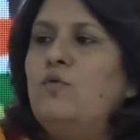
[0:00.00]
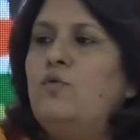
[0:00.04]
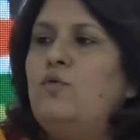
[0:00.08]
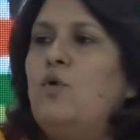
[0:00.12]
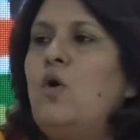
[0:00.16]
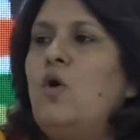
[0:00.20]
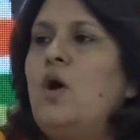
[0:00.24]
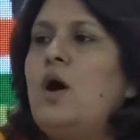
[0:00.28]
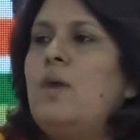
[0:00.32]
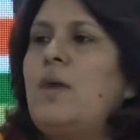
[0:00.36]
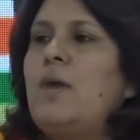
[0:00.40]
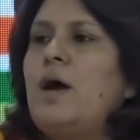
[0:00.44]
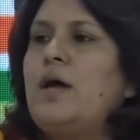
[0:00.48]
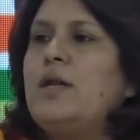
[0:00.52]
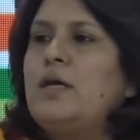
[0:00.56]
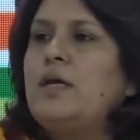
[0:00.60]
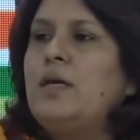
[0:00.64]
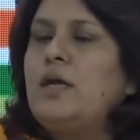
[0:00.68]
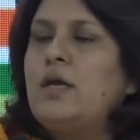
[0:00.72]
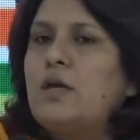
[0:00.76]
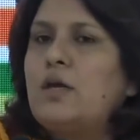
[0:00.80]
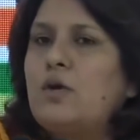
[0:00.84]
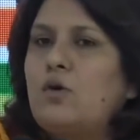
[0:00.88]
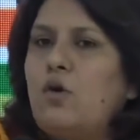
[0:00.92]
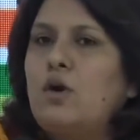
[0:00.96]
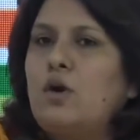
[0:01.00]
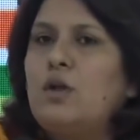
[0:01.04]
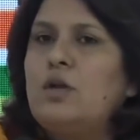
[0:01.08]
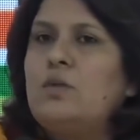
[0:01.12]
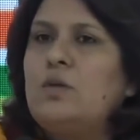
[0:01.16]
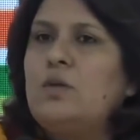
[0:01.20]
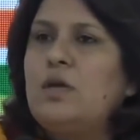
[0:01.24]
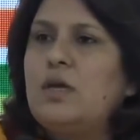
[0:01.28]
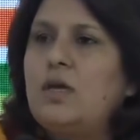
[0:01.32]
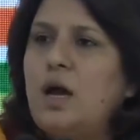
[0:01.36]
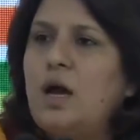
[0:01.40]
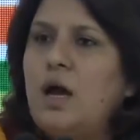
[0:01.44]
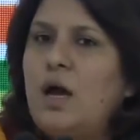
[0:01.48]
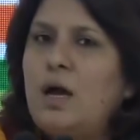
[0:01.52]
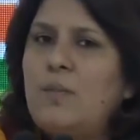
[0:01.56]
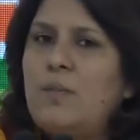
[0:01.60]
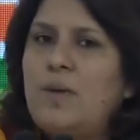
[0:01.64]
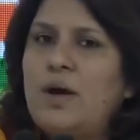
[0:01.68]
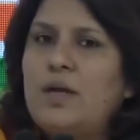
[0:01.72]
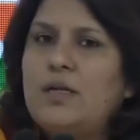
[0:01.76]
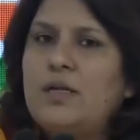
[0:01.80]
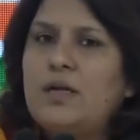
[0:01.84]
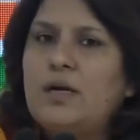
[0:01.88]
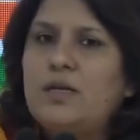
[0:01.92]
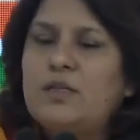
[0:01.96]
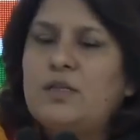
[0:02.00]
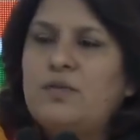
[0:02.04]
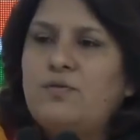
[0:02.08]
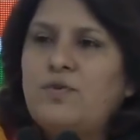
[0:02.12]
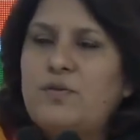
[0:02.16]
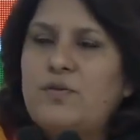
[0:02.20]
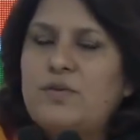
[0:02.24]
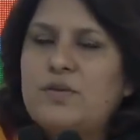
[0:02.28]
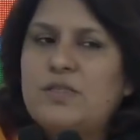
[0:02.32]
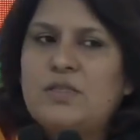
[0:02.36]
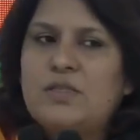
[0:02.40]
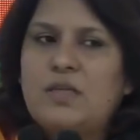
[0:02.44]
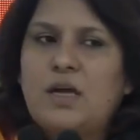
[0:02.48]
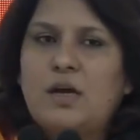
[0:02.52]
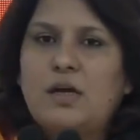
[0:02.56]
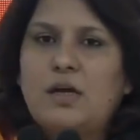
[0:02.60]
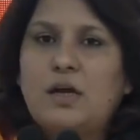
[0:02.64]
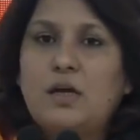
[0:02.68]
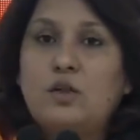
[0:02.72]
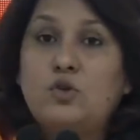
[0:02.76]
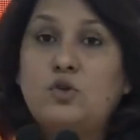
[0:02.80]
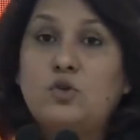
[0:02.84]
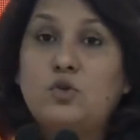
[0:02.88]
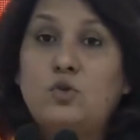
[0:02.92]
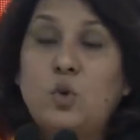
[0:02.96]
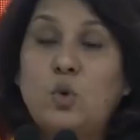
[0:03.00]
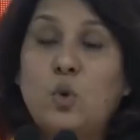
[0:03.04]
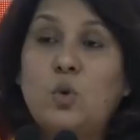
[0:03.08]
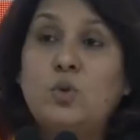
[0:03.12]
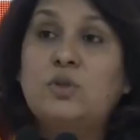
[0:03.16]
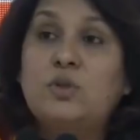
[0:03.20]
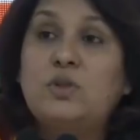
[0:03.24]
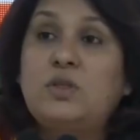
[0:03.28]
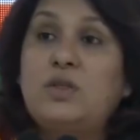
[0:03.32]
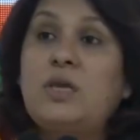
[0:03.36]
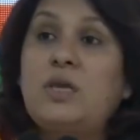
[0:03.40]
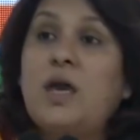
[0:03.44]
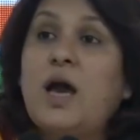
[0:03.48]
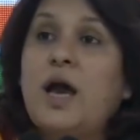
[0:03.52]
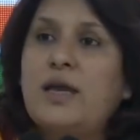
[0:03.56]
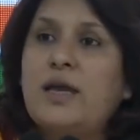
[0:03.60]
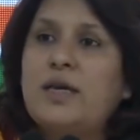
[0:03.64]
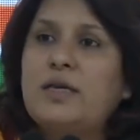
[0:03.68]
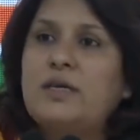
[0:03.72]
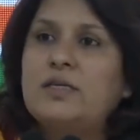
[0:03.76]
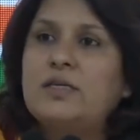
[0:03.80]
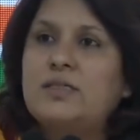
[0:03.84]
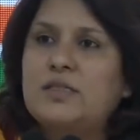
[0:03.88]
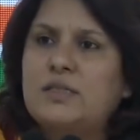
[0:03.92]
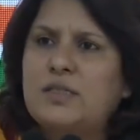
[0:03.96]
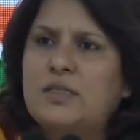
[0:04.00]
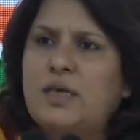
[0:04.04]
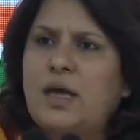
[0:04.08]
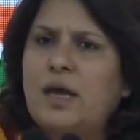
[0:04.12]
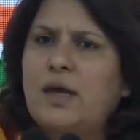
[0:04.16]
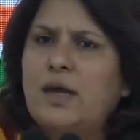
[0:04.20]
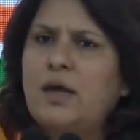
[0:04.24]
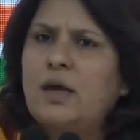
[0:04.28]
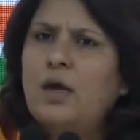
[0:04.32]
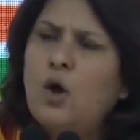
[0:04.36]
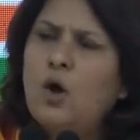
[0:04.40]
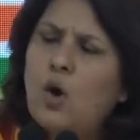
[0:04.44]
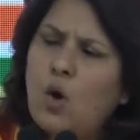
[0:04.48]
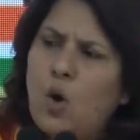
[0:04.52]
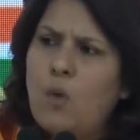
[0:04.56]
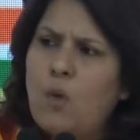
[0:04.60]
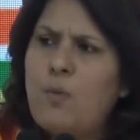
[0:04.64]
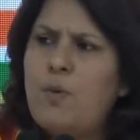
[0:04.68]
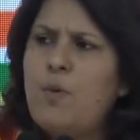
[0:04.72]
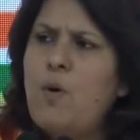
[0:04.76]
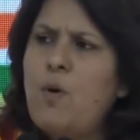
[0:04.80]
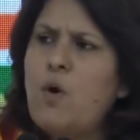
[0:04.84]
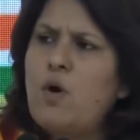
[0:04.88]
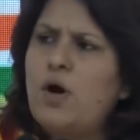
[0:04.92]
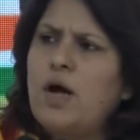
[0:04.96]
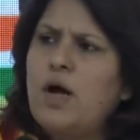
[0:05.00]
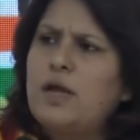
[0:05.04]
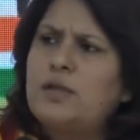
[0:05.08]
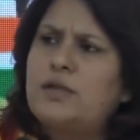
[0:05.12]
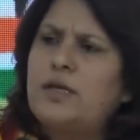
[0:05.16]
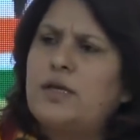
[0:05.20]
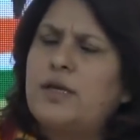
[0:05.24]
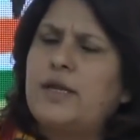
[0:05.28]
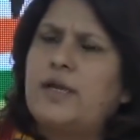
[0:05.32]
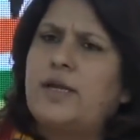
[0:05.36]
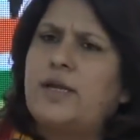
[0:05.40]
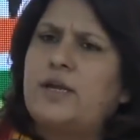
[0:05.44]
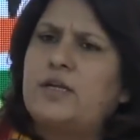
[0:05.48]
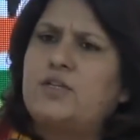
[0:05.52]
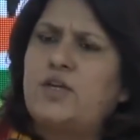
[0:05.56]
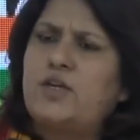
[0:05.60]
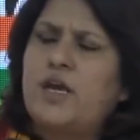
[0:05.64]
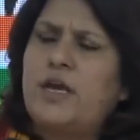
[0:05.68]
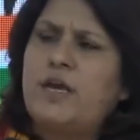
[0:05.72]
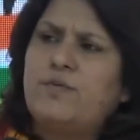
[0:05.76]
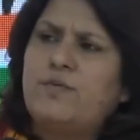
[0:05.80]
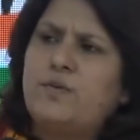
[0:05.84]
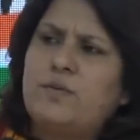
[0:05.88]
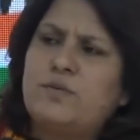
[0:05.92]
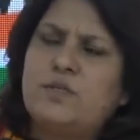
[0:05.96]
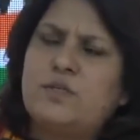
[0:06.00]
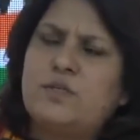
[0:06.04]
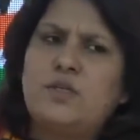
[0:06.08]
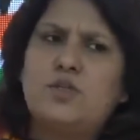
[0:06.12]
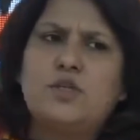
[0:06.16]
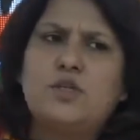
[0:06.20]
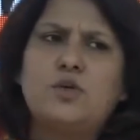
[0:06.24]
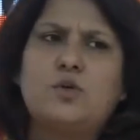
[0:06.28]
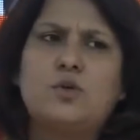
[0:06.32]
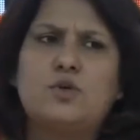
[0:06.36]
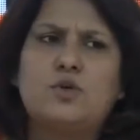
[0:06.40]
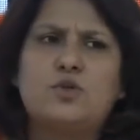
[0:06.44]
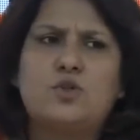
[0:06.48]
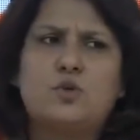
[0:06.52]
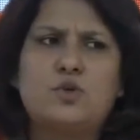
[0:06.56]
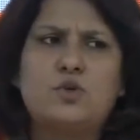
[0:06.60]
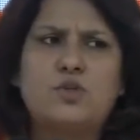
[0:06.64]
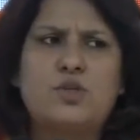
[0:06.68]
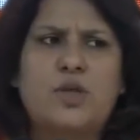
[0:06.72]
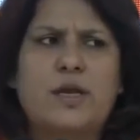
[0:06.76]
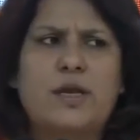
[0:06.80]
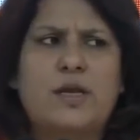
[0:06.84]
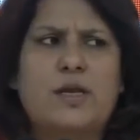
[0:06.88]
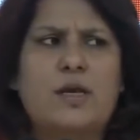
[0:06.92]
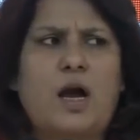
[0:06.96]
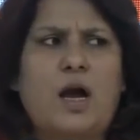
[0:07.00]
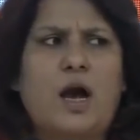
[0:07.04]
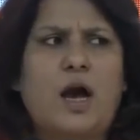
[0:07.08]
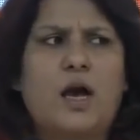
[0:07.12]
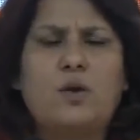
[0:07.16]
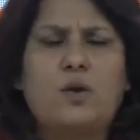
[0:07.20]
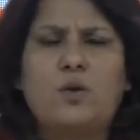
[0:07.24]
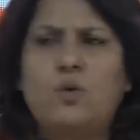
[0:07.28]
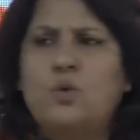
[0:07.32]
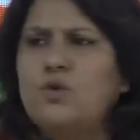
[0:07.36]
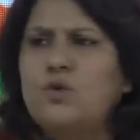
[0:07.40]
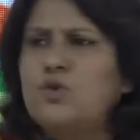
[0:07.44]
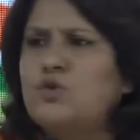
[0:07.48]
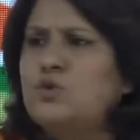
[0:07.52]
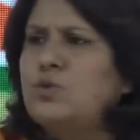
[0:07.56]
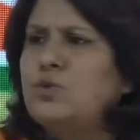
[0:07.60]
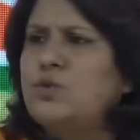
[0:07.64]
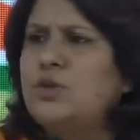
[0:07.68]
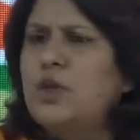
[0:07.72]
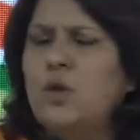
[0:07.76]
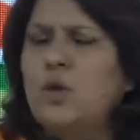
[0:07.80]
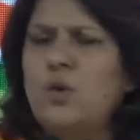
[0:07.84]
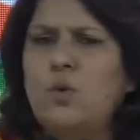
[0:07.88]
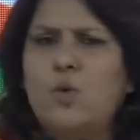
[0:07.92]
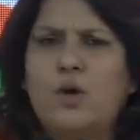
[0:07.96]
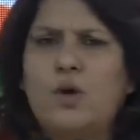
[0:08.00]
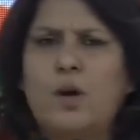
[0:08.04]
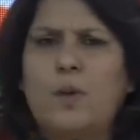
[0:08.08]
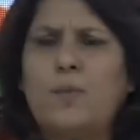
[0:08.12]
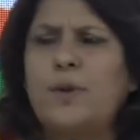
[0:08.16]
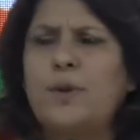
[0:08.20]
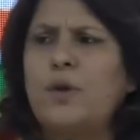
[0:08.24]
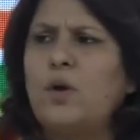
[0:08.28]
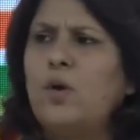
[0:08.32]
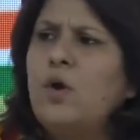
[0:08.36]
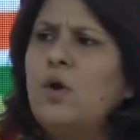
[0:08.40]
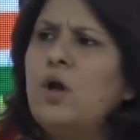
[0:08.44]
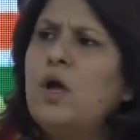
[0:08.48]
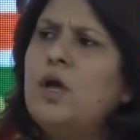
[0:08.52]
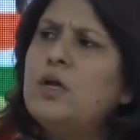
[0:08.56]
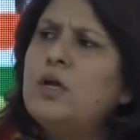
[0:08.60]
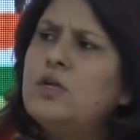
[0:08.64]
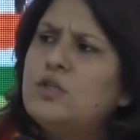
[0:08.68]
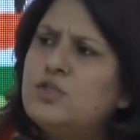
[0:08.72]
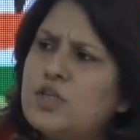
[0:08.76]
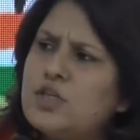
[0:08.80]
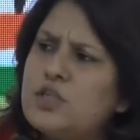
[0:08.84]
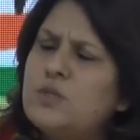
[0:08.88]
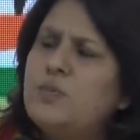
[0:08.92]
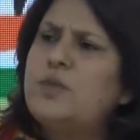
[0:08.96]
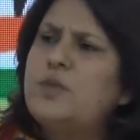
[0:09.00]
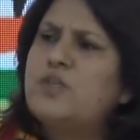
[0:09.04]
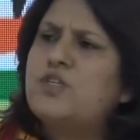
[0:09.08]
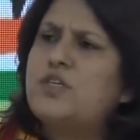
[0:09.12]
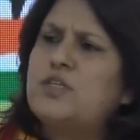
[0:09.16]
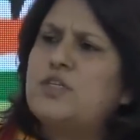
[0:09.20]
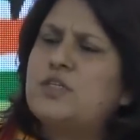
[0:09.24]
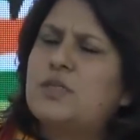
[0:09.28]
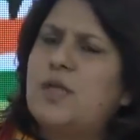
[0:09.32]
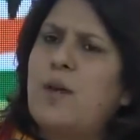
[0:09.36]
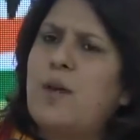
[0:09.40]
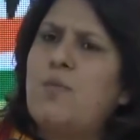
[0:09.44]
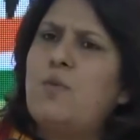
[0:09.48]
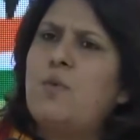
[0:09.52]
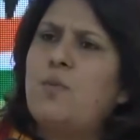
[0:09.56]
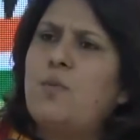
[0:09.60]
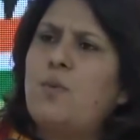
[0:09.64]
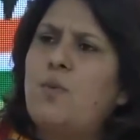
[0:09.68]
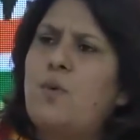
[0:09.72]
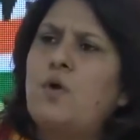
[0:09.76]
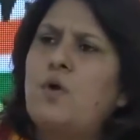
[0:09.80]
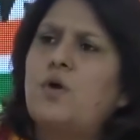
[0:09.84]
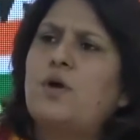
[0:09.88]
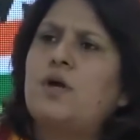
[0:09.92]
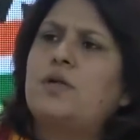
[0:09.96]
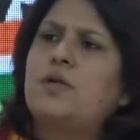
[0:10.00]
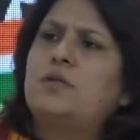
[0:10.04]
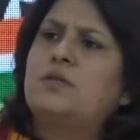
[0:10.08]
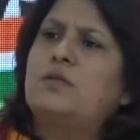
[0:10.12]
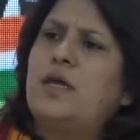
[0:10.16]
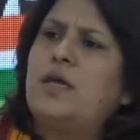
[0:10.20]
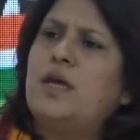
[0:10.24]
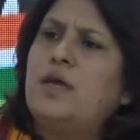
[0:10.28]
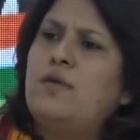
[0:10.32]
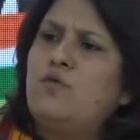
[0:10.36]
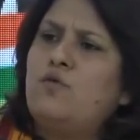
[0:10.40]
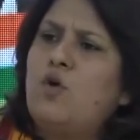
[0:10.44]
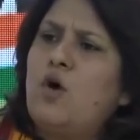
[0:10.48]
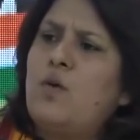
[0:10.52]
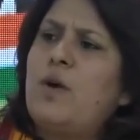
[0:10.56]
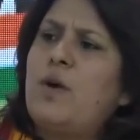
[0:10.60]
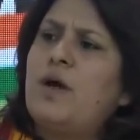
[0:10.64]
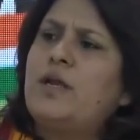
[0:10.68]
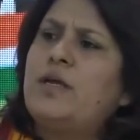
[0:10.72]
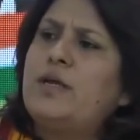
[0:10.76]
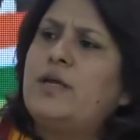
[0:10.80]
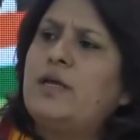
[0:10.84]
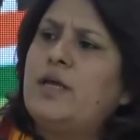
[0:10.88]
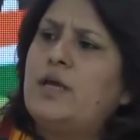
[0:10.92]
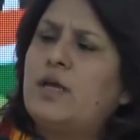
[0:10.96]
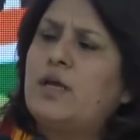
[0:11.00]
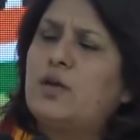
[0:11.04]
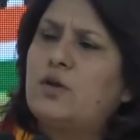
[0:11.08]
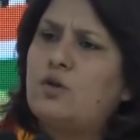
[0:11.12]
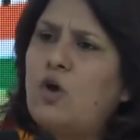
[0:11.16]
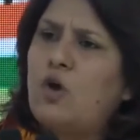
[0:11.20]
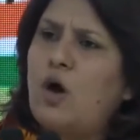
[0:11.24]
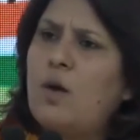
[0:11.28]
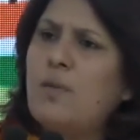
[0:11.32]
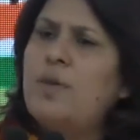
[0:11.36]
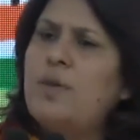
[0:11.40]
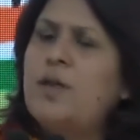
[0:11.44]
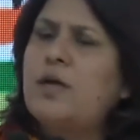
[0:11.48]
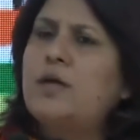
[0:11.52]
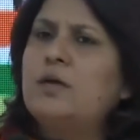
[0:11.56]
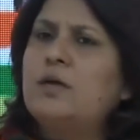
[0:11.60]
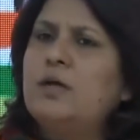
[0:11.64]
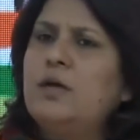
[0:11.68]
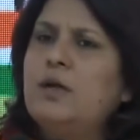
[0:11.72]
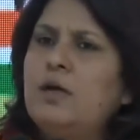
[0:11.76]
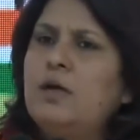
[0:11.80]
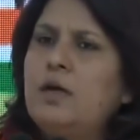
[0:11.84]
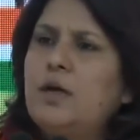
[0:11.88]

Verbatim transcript: वो हमारी इकोनॉमी का हमारी अर्थव्यवस्था का दो तिहाई हिस्सा है उपभोग हर तरह का चाहे एफ गुड्स हो चाहे कार हो जूते हो कपड़े हो जिस भी चीज़ का हम उपभोग करते हैं वो हमारी इकोनॉमिक